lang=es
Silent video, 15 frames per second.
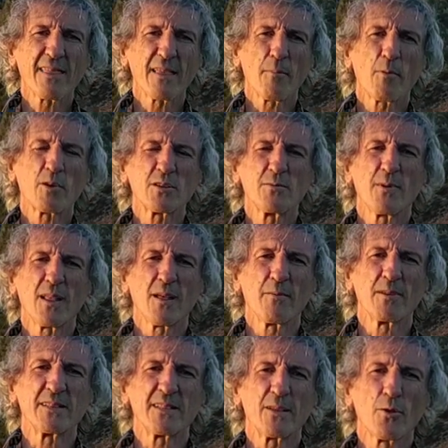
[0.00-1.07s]
Hace
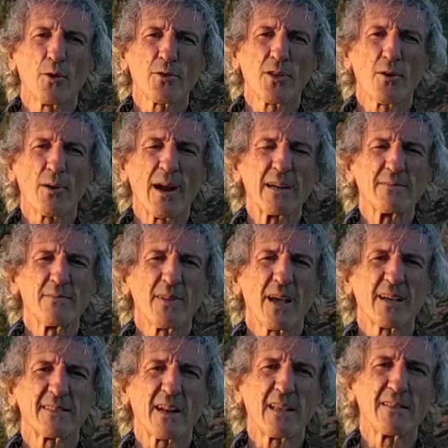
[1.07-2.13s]
aproximadamente 12 horas,
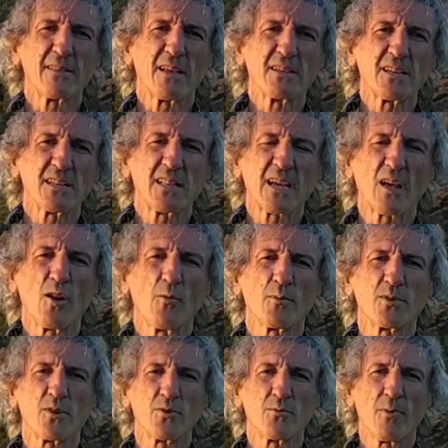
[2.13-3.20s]
a 37
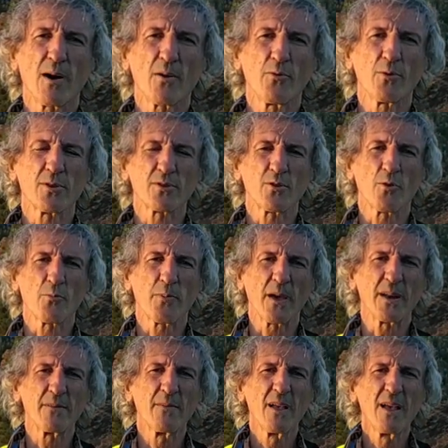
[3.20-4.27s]
kilómetros bajo
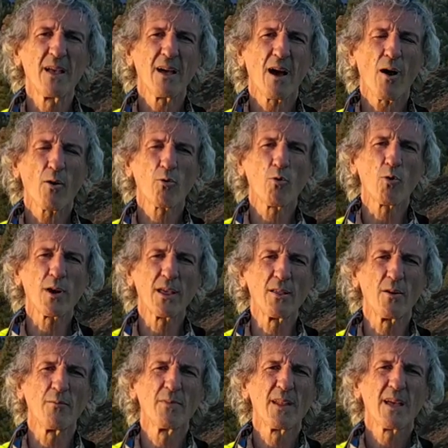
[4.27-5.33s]
nuestros pies, ha
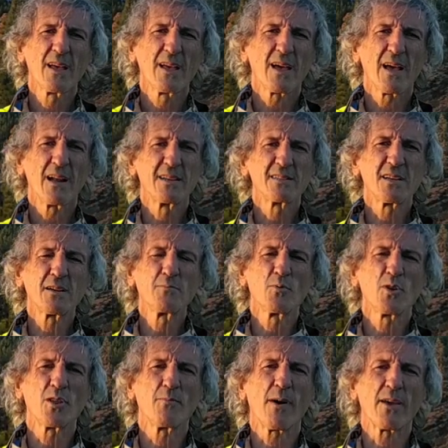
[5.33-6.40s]
ocurrido el
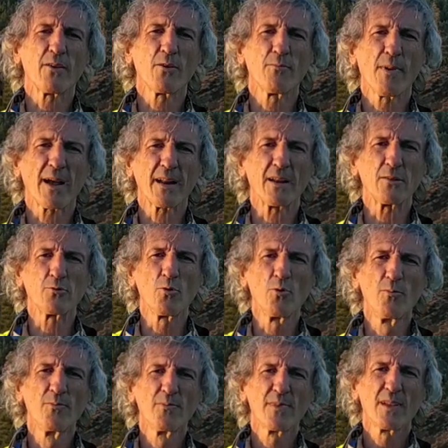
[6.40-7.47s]
sismo de mayor
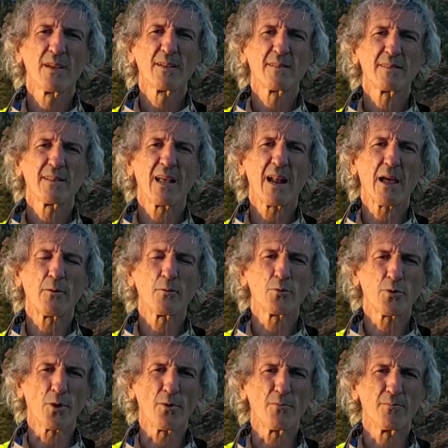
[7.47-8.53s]
magnitud de
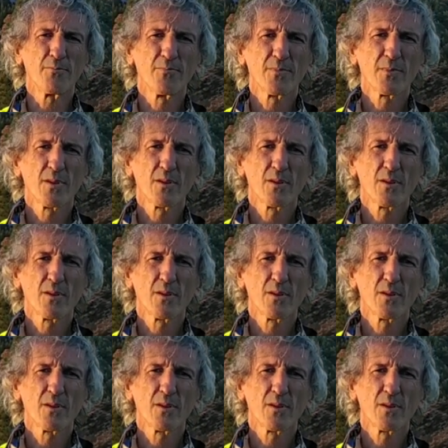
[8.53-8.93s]
la erupción